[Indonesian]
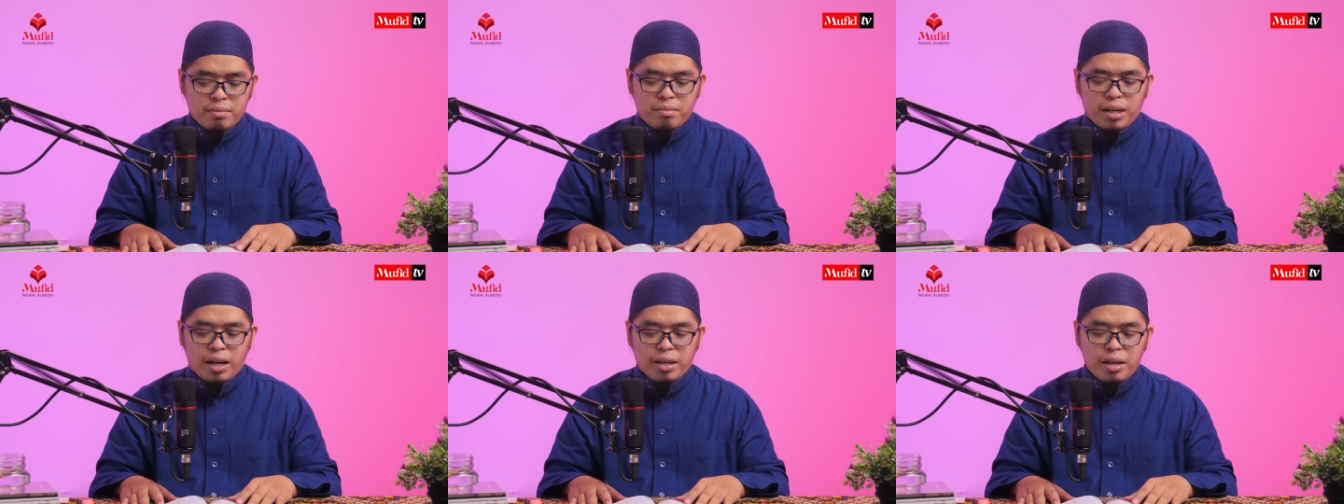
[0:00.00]

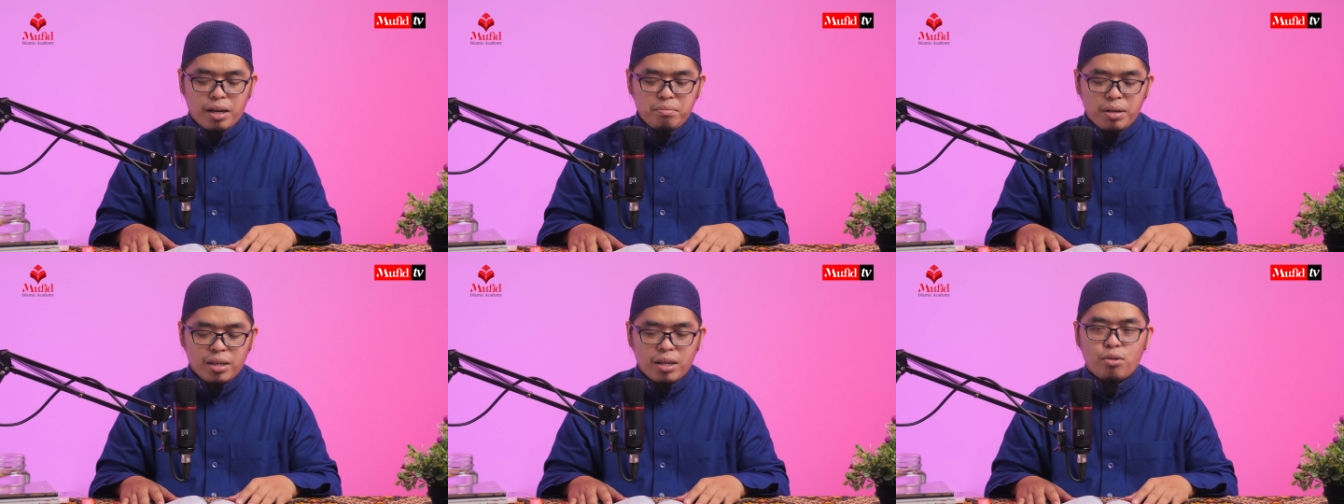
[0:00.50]
Makanya
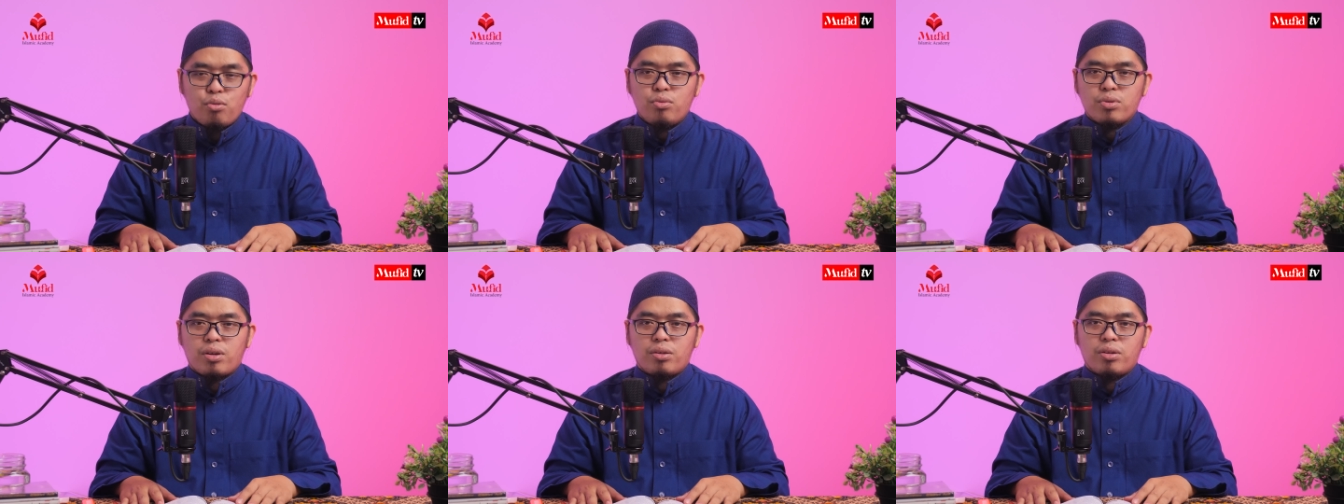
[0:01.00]

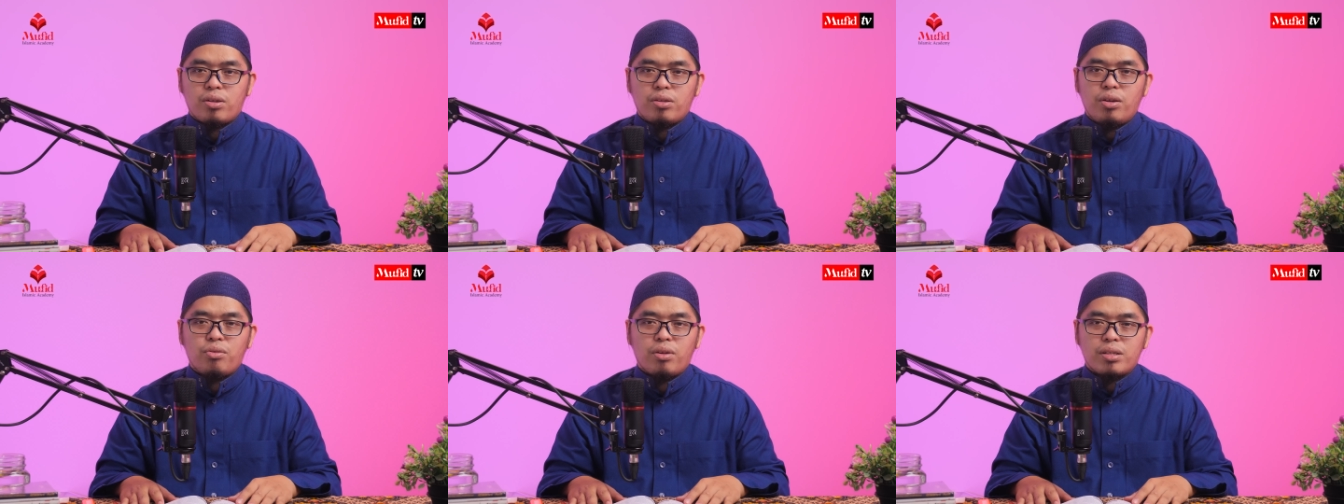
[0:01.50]
beliau
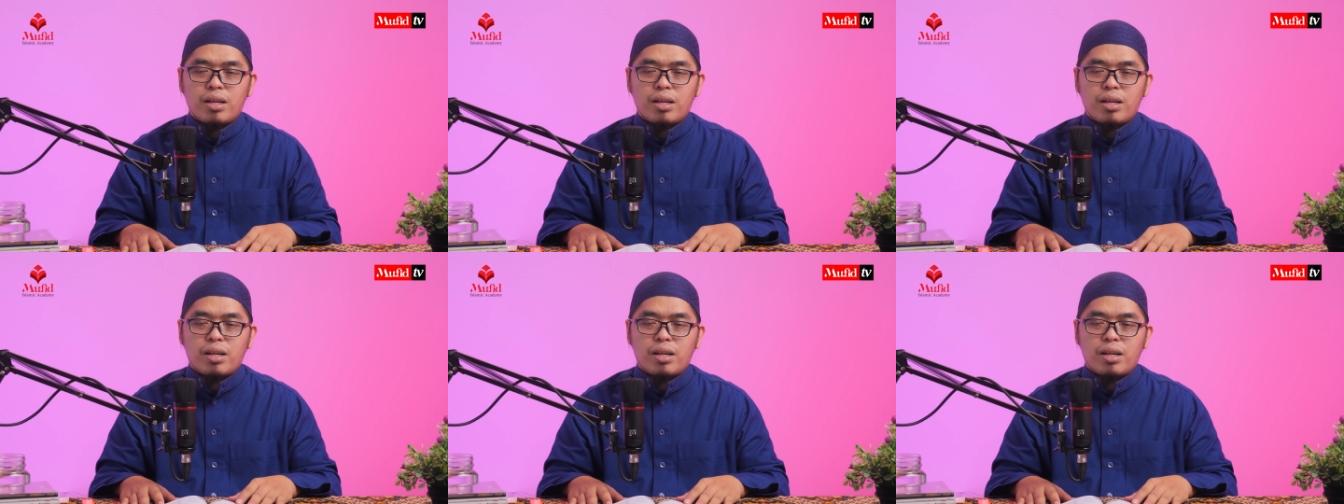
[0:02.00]
saw